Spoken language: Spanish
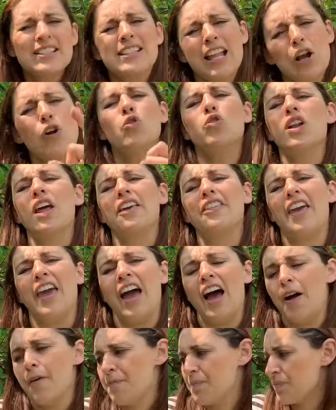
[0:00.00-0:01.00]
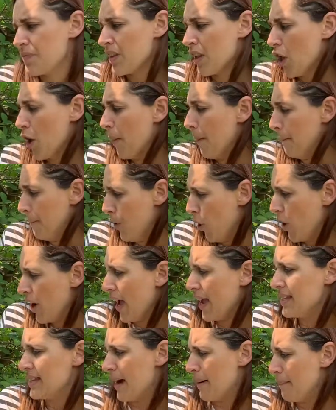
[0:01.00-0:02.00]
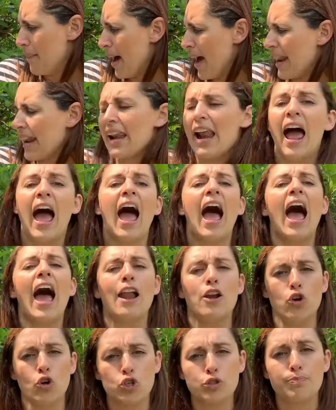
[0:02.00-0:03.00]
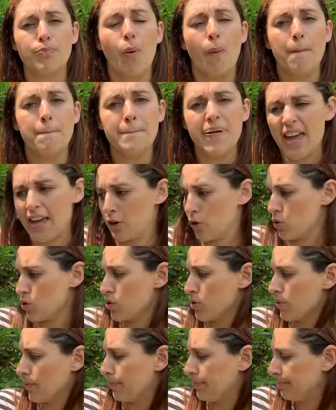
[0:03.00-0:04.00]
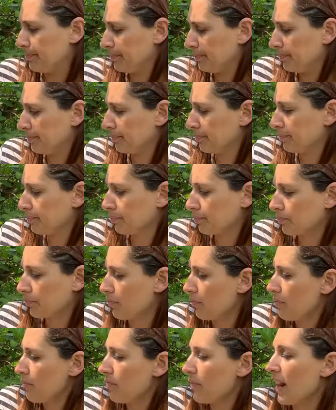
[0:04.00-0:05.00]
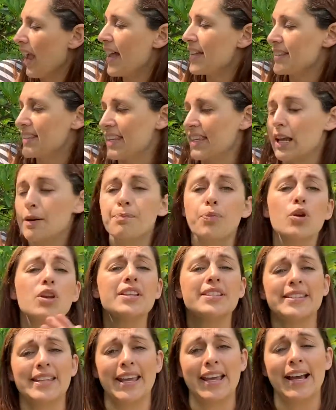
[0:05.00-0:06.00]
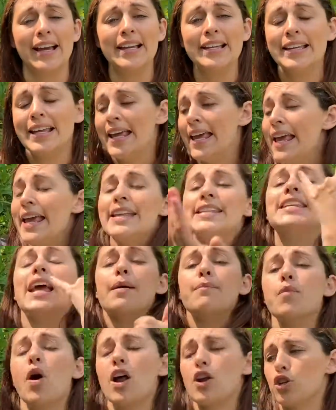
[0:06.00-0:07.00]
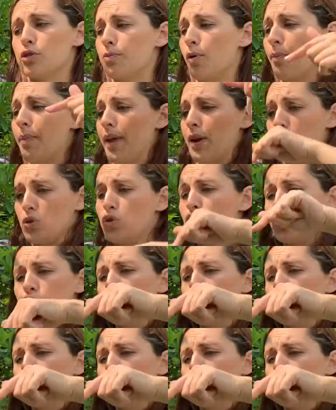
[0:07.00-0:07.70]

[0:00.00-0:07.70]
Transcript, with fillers: Tengo una idea. Voy a llamar a los bomberos. Así que el policía llamó a los bomberos.